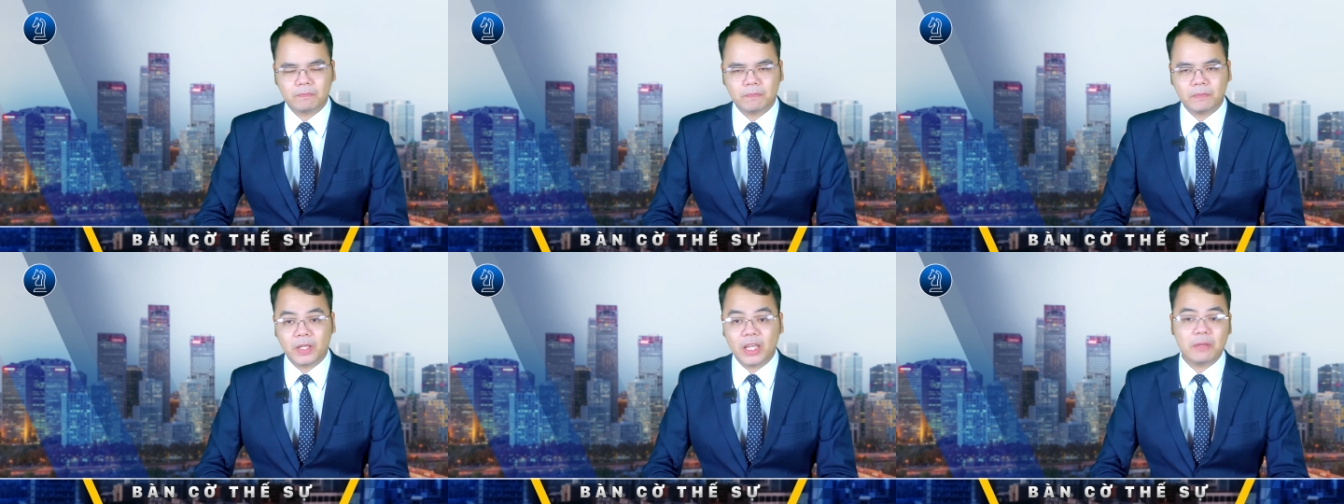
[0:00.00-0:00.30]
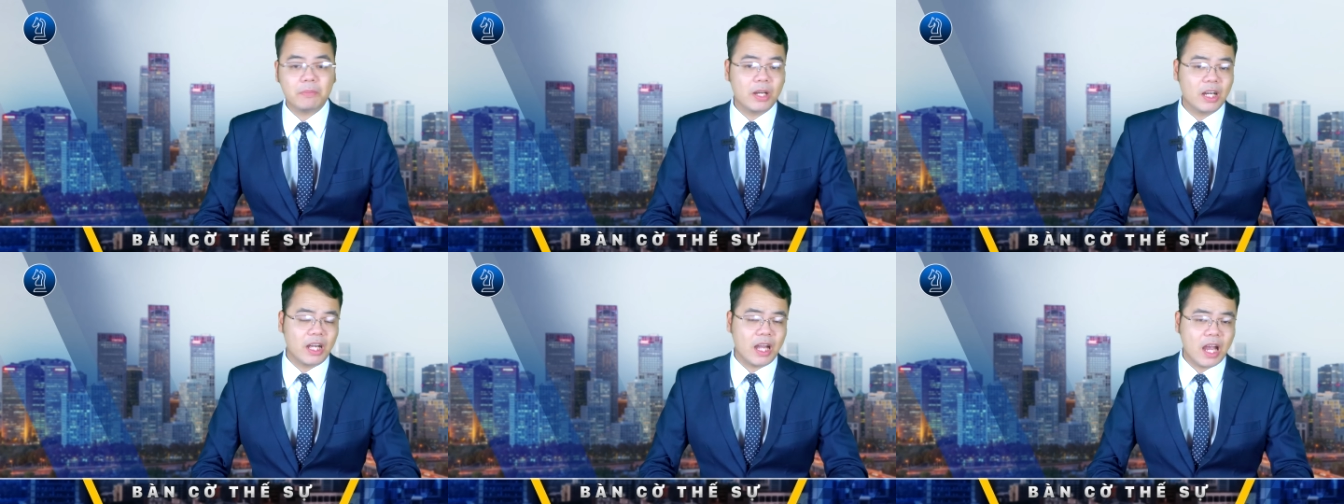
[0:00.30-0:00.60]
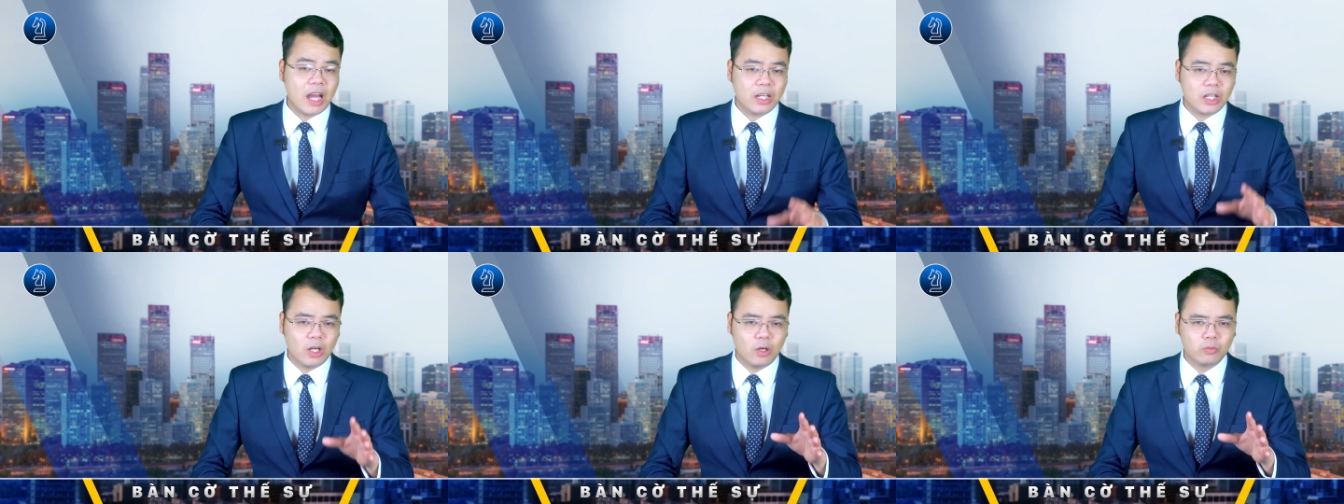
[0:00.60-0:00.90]
khi mà
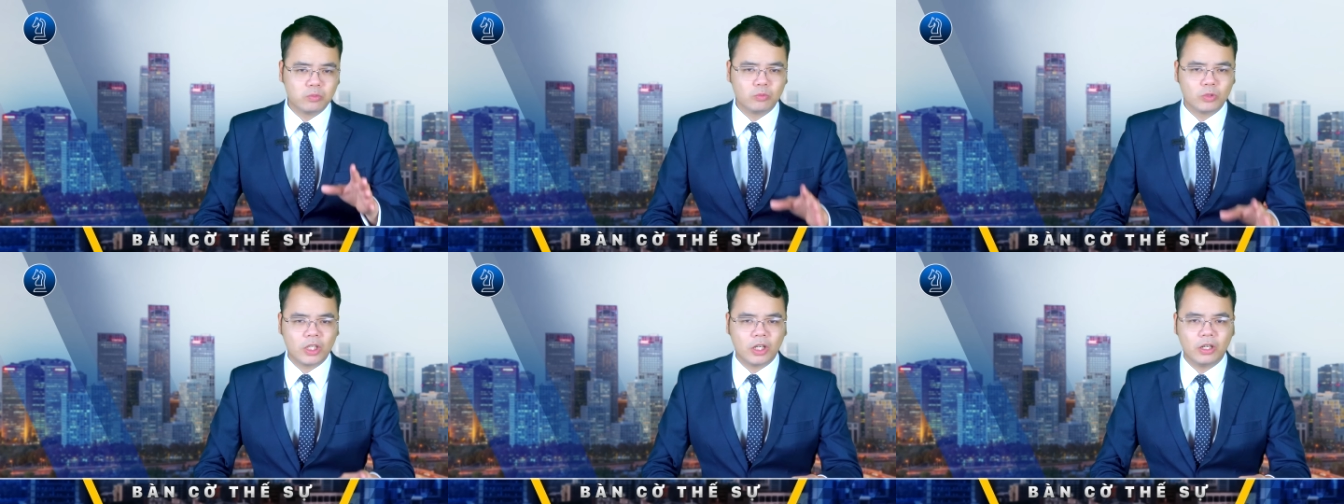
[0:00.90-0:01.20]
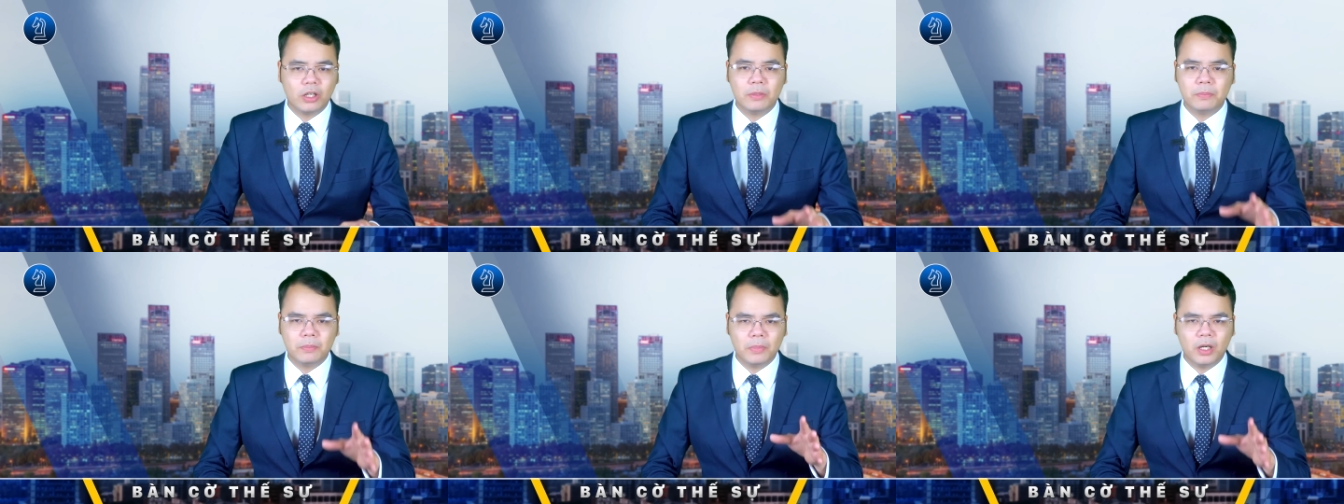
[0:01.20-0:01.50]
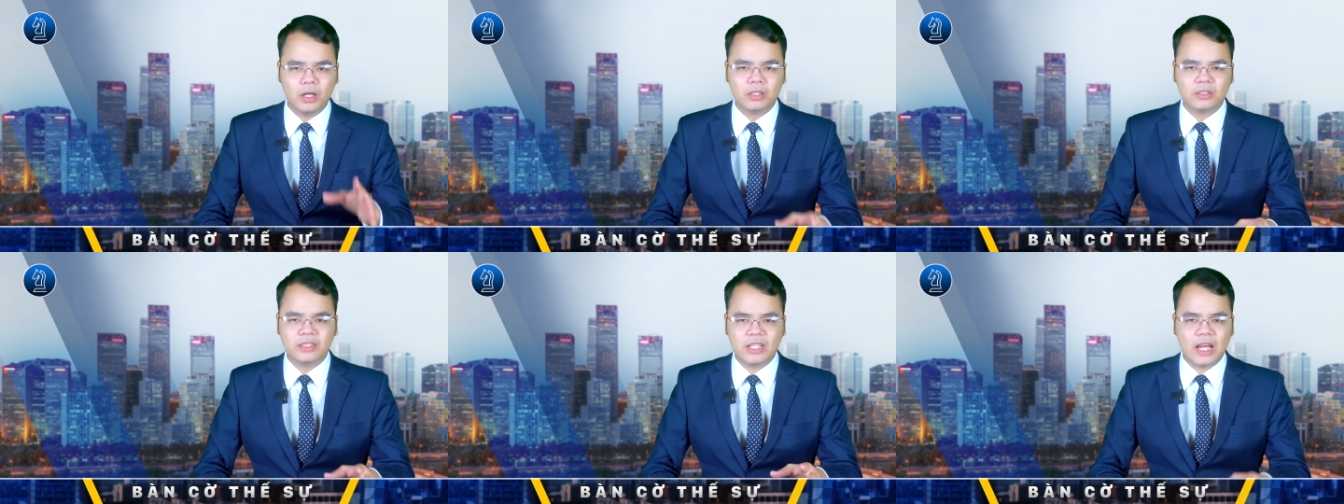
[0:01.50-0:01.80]
Nga đồng thời
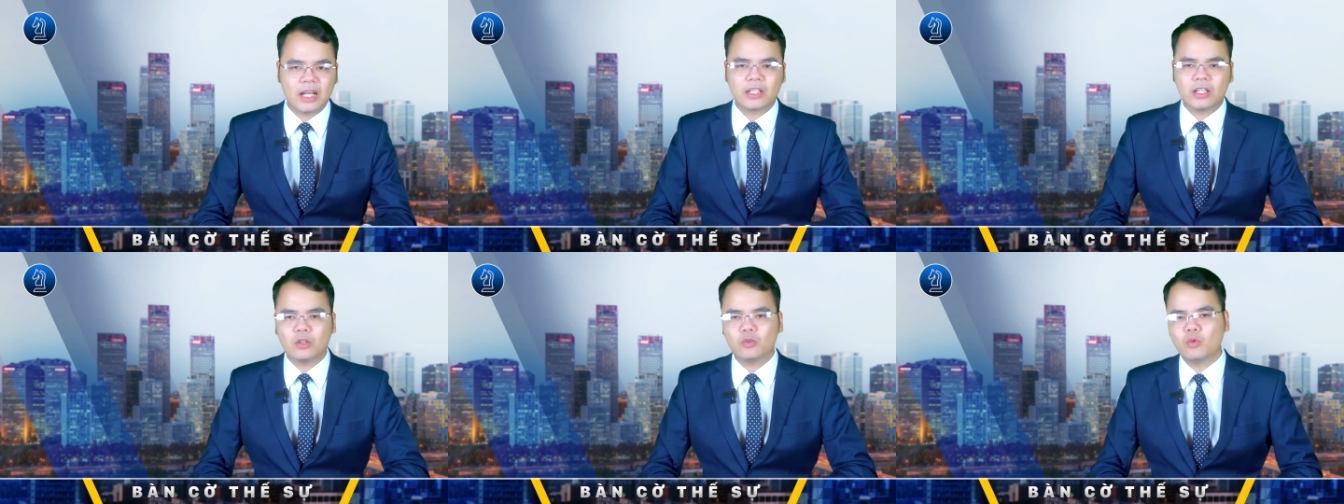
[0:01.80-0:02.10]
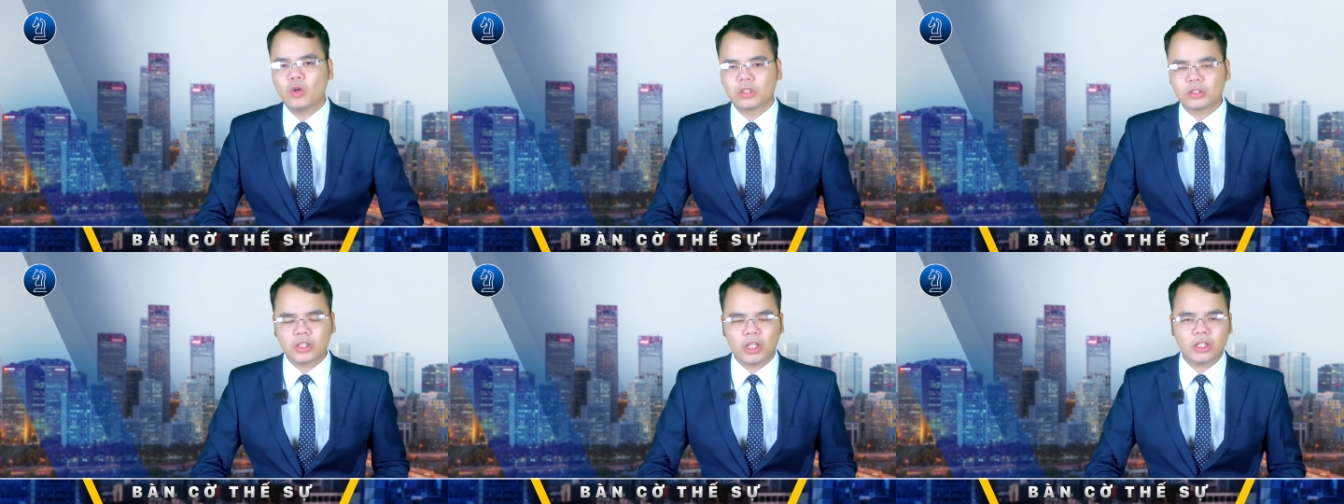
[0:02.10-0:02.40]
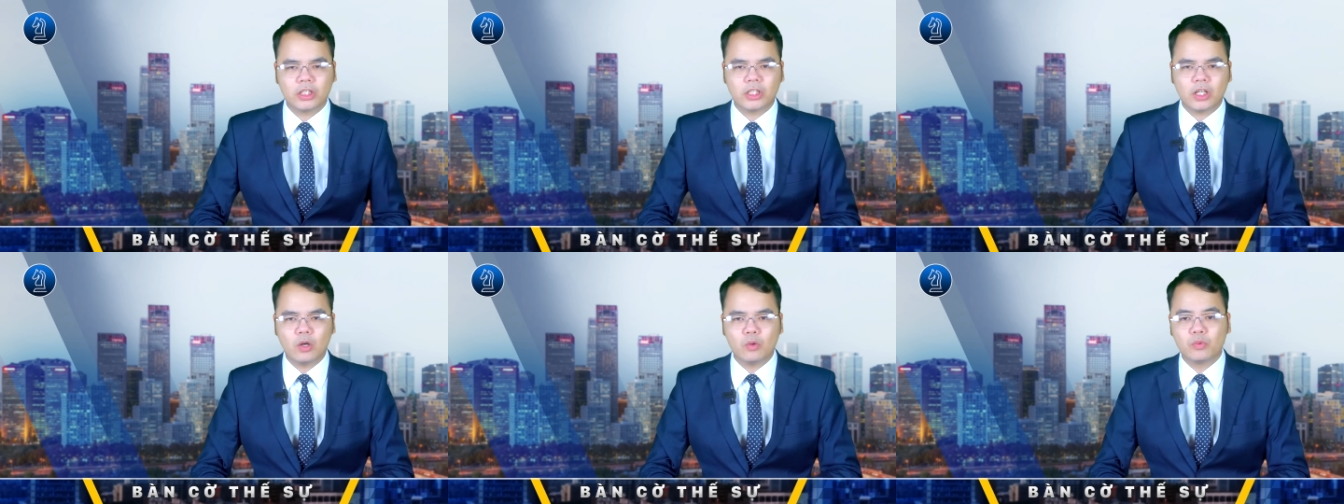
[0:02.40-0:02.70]
mở ra các cuộc
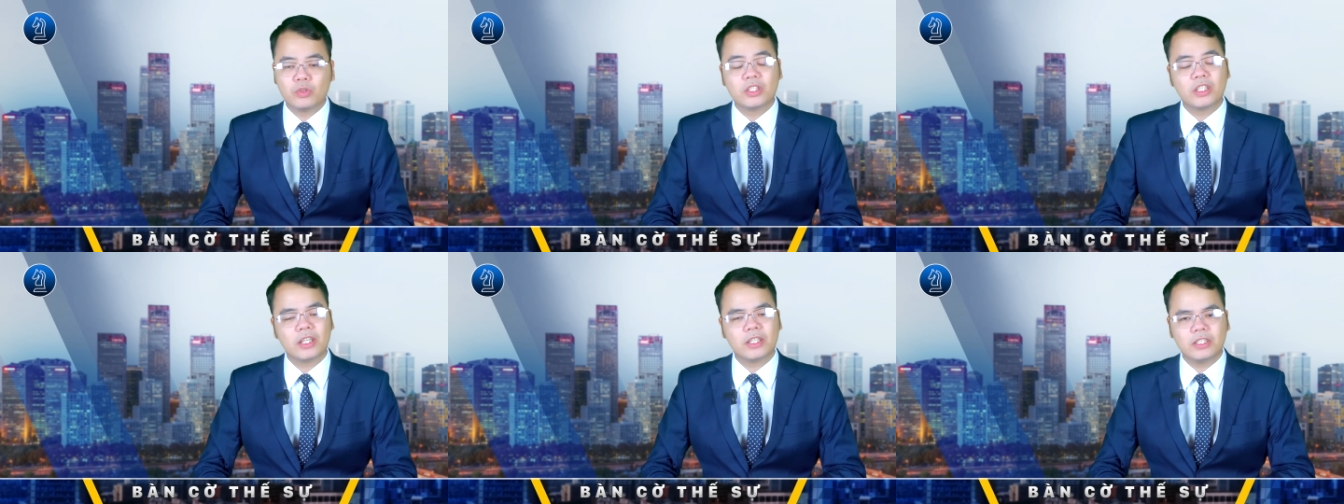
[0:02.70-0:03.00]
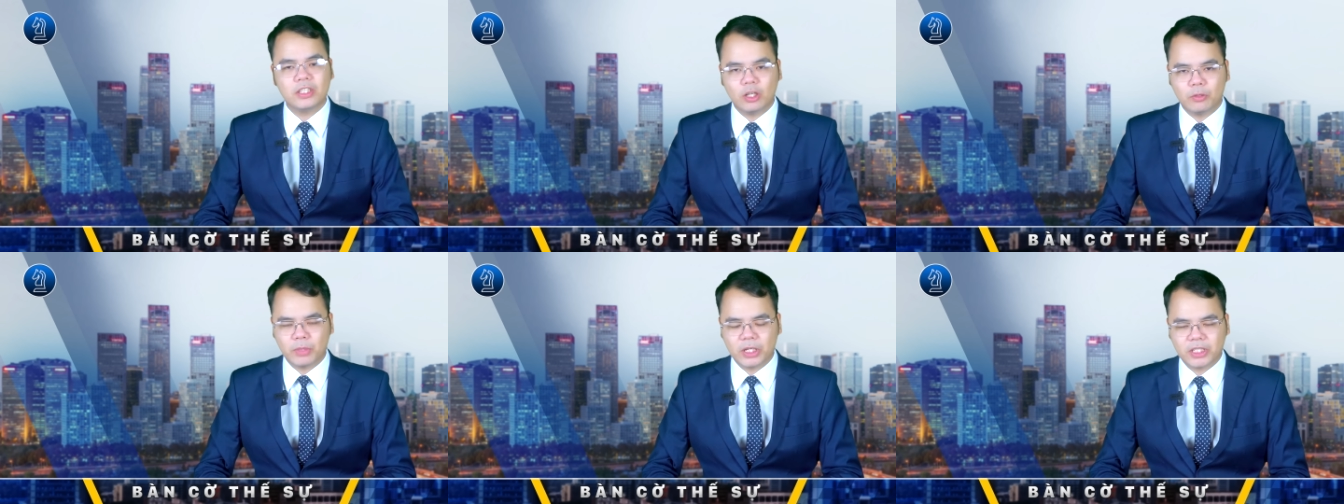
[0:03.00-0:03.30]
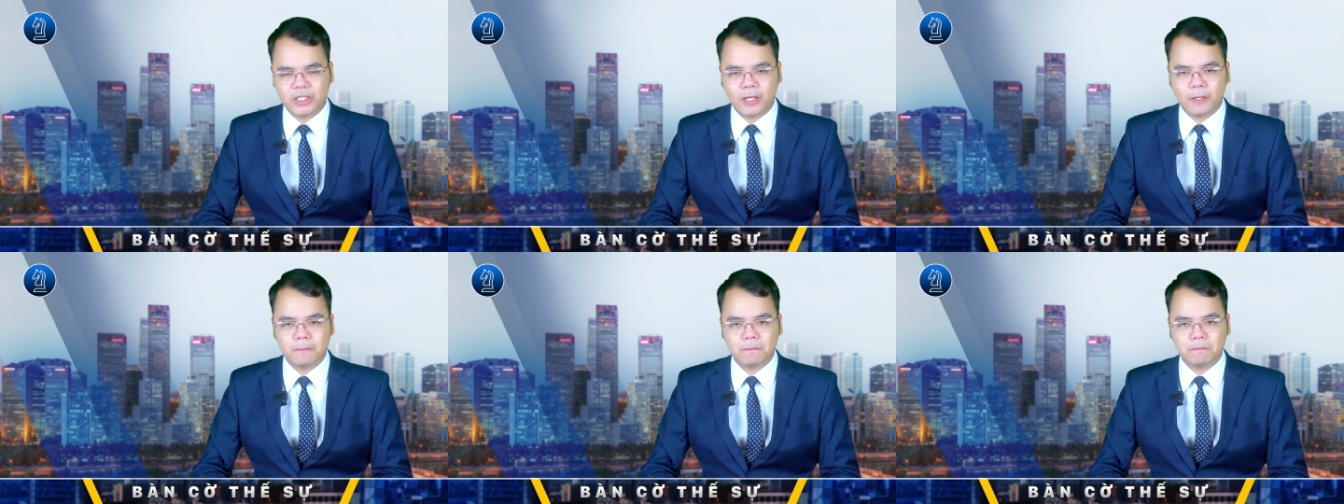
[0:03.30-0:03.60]
tấn công trên nhiều mặt trận